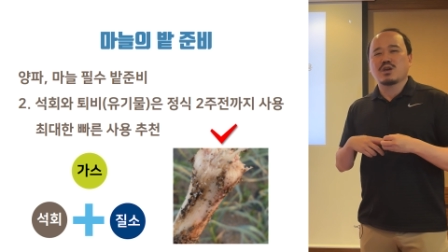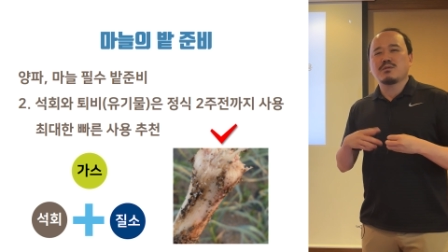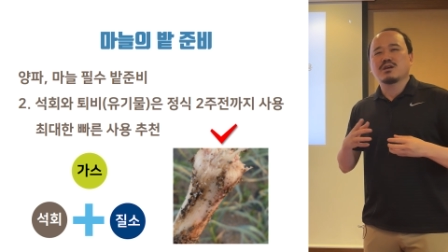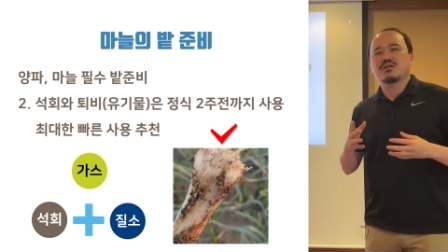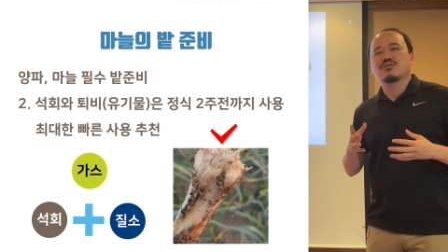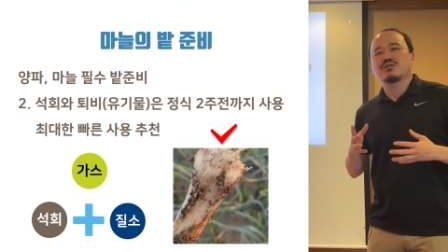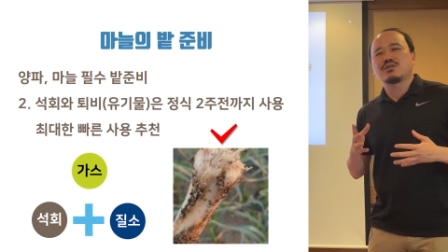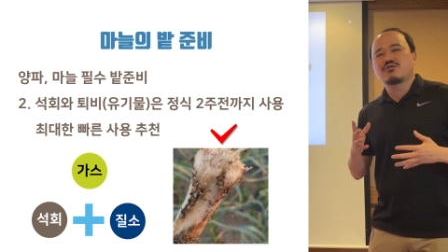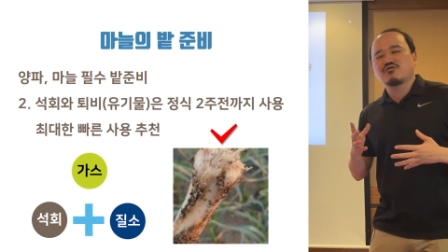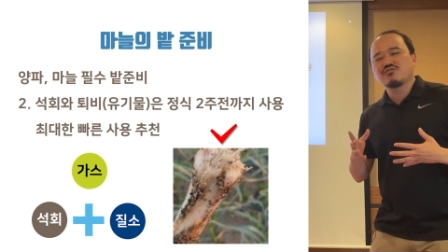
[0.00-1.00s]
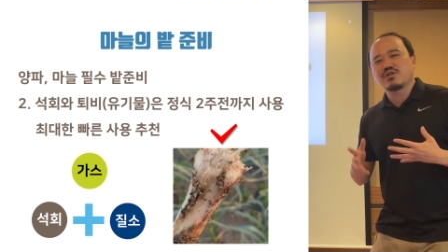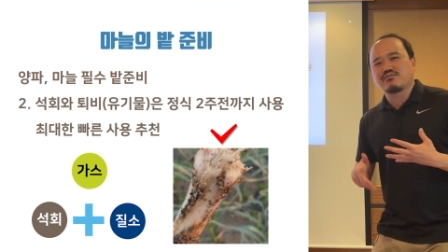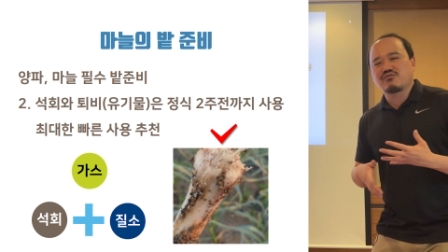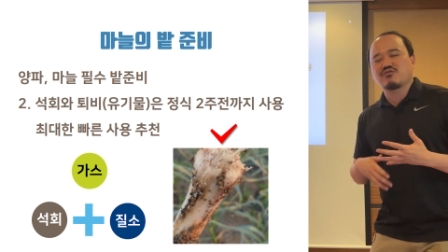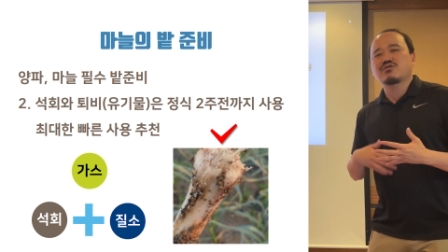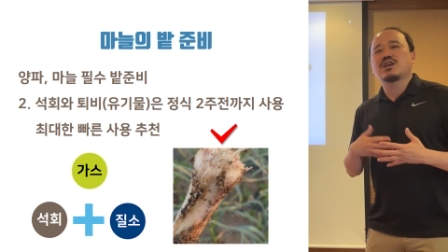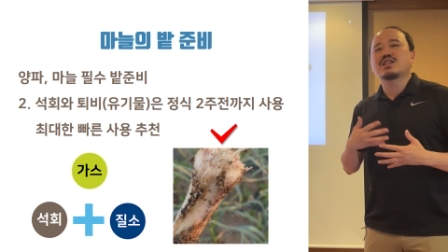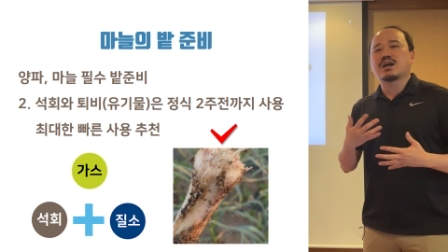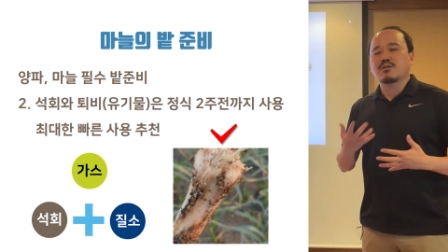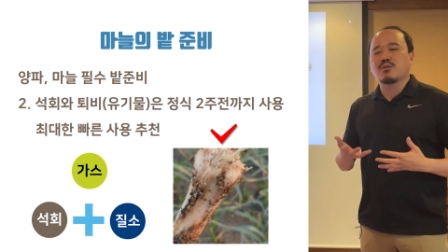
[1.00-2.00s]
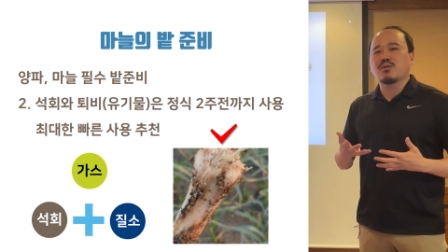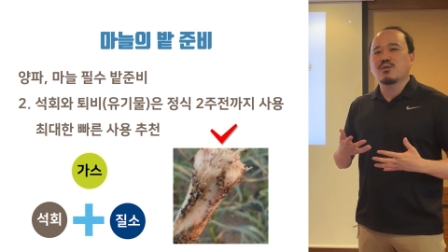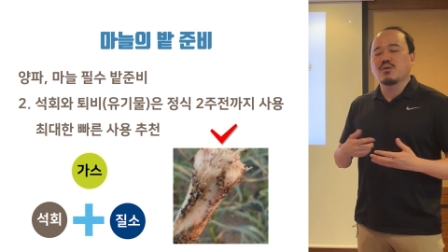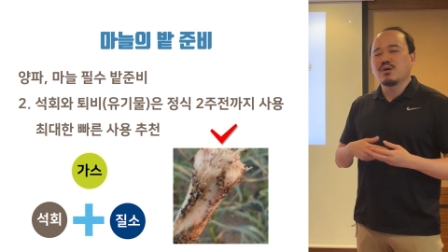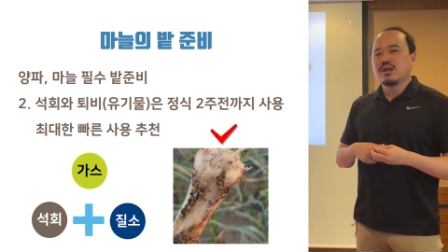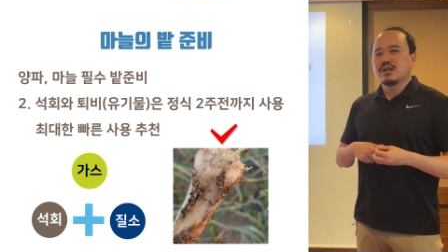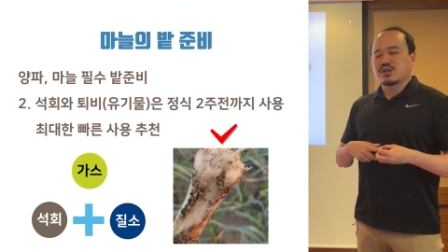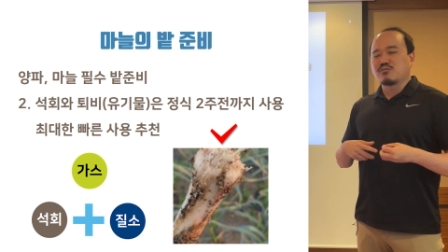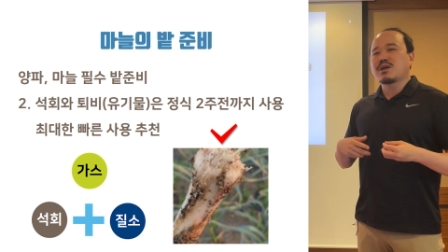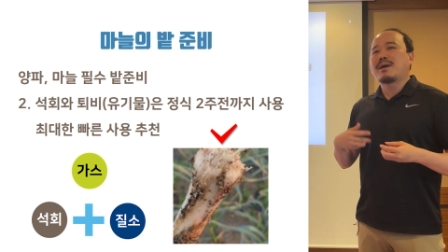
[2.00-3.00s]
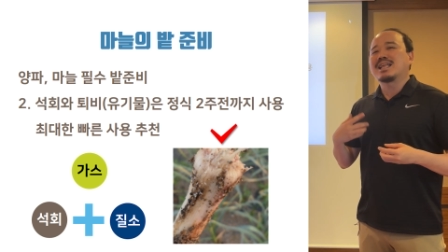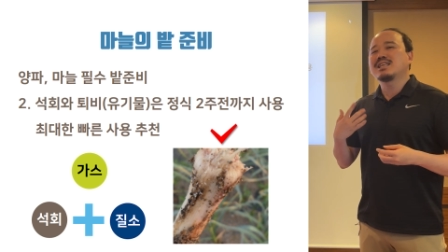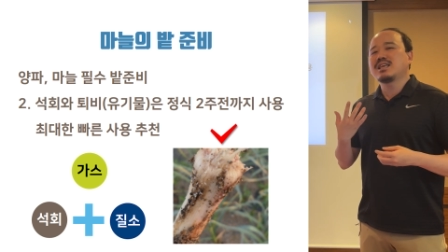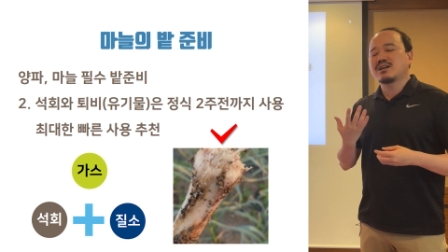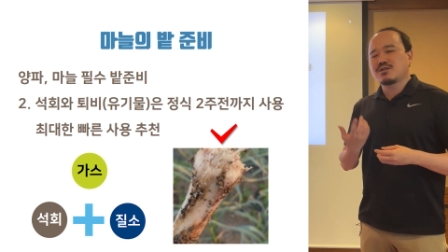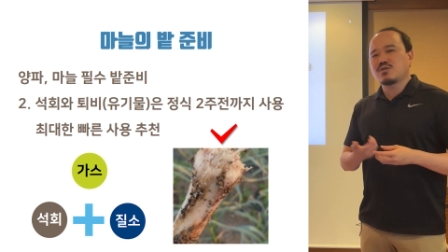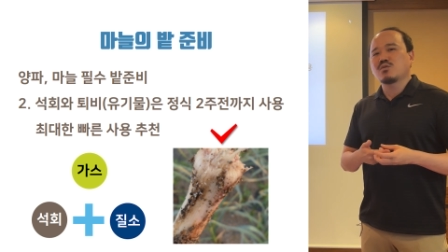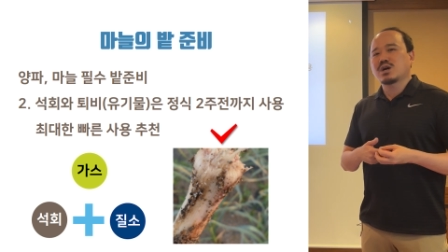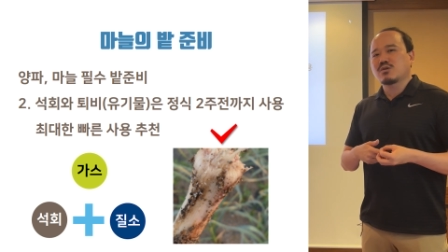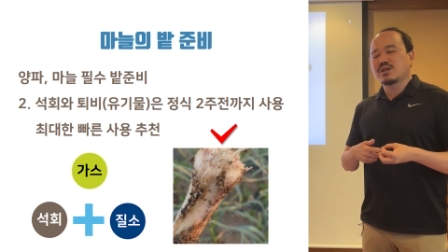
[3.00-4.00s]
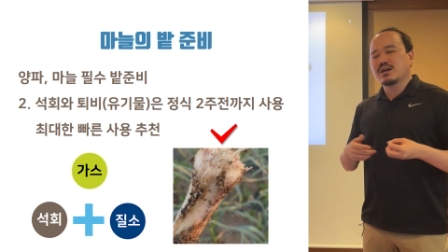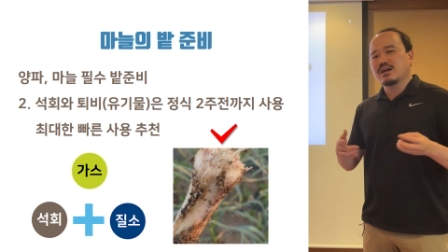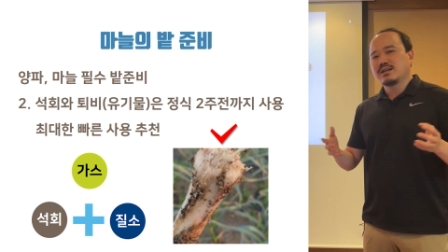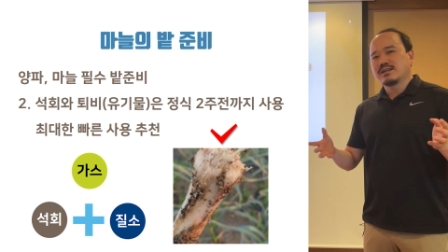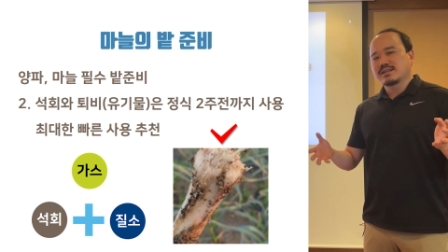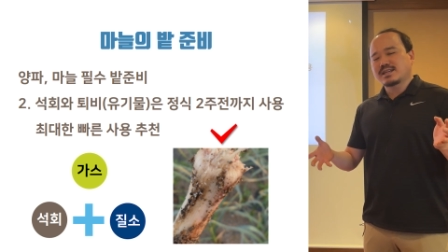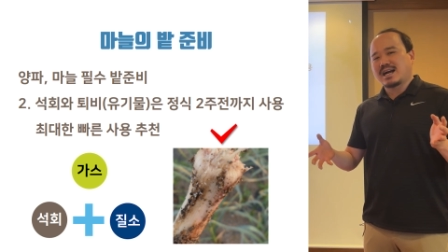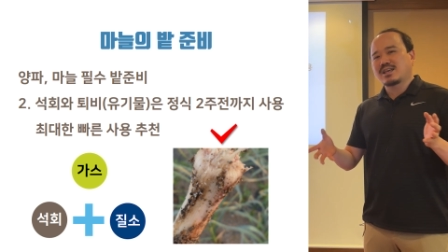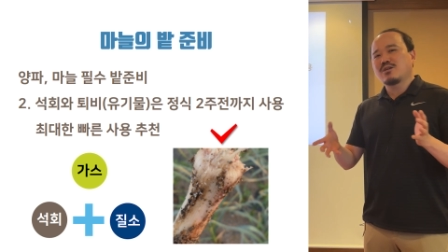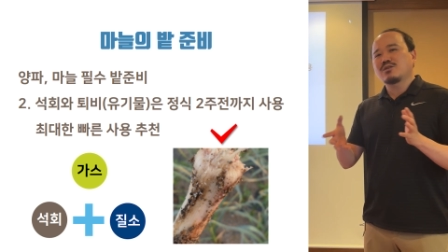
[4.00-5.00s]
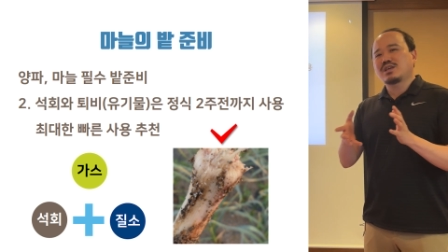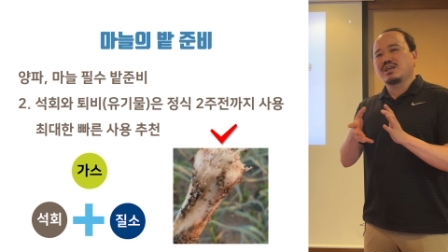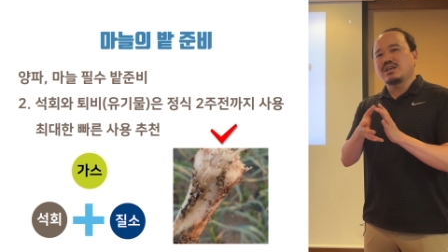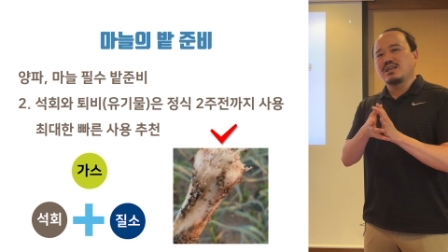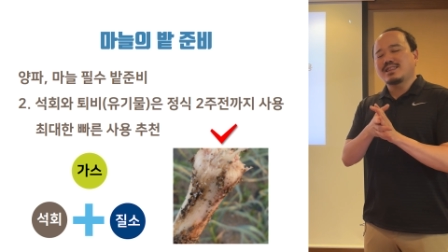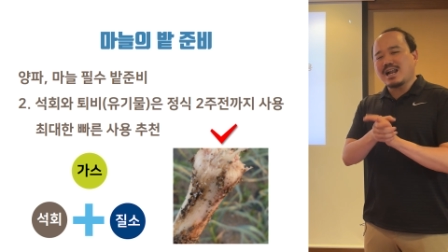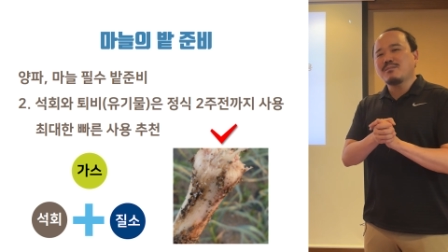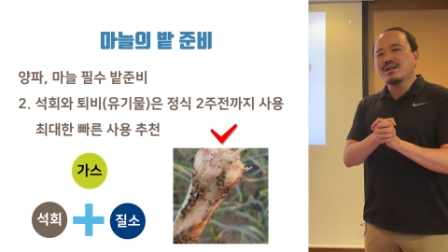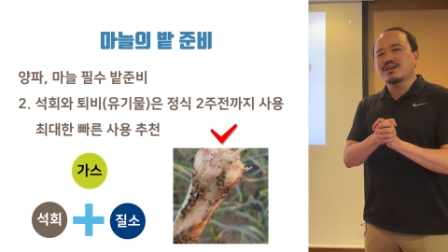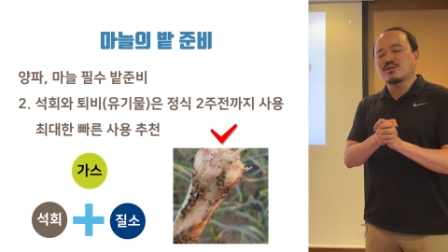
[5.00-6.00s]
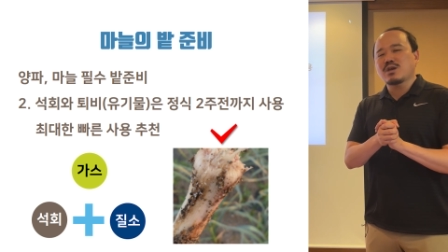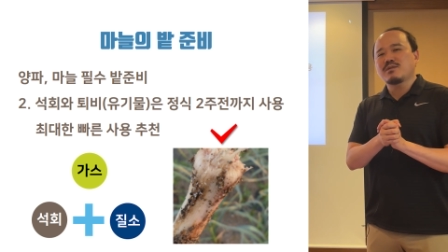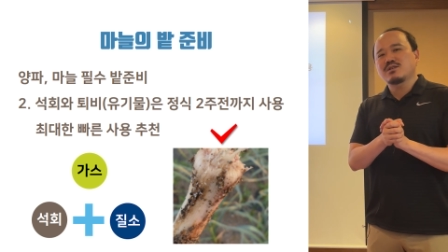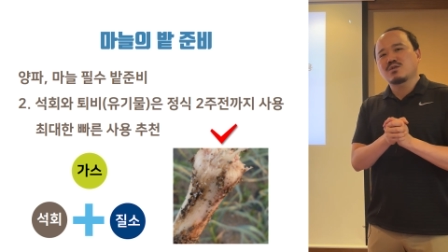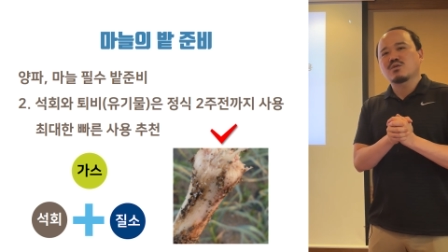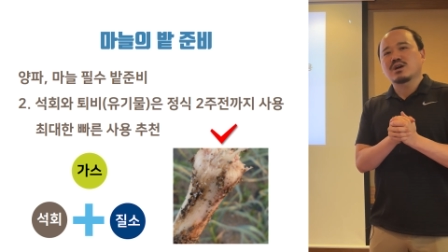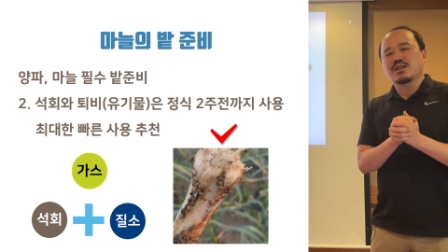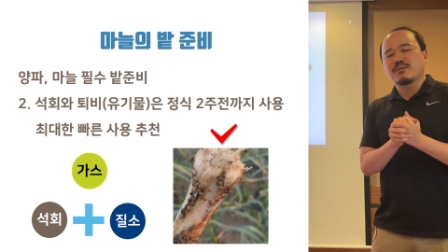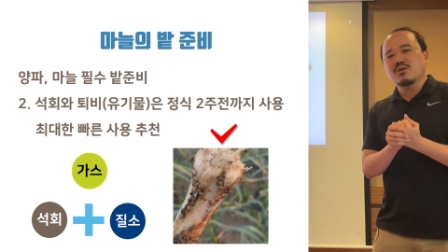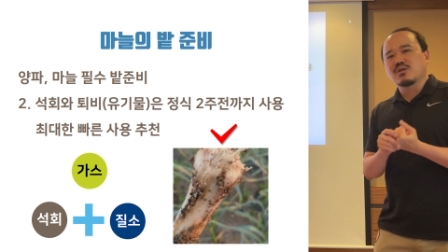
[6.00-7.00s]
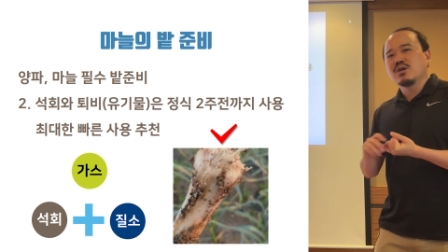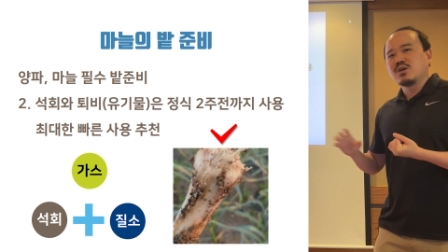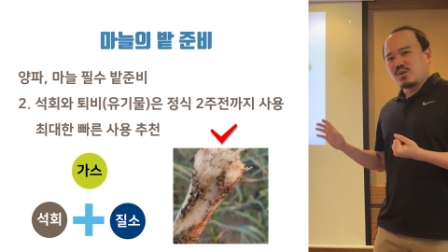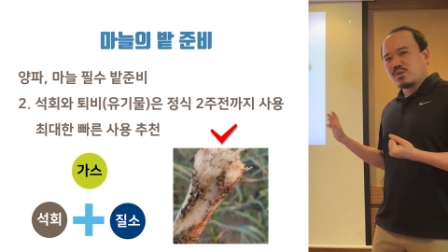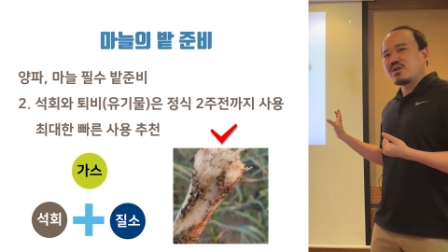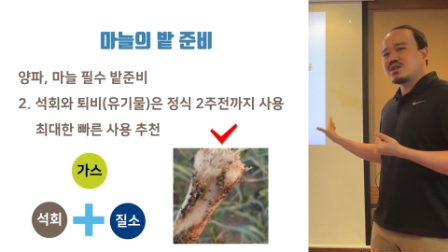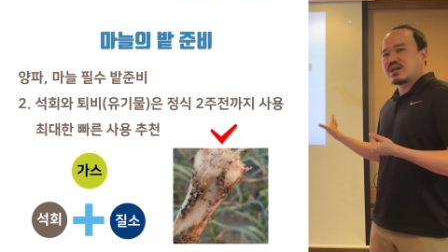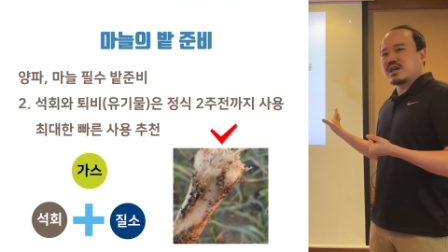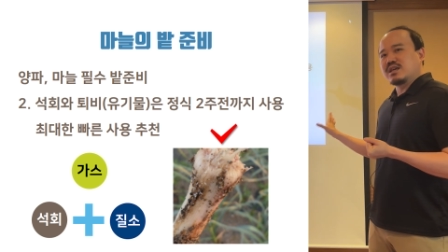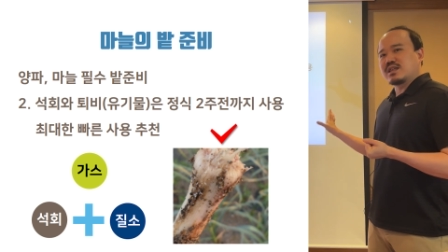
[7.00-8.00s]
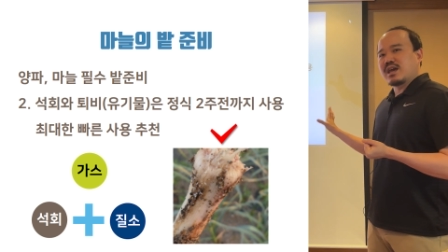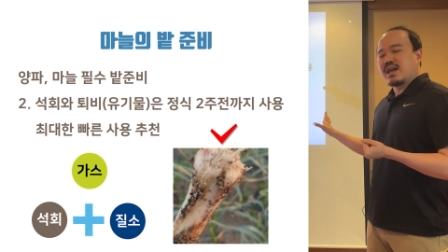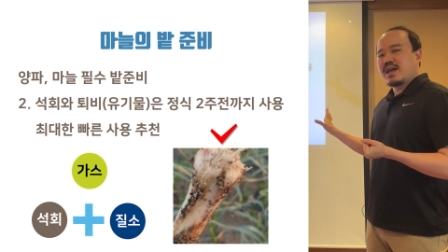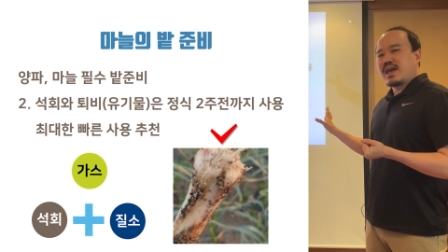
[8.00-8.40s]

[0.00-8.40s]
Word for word: 퇴비 같은 것들이 충분히 부속되지 않고 너무나 많은 양을 시용하거나 그 간격이 짧아지게 퇴비를 시용하게 되면 이런 식의 이제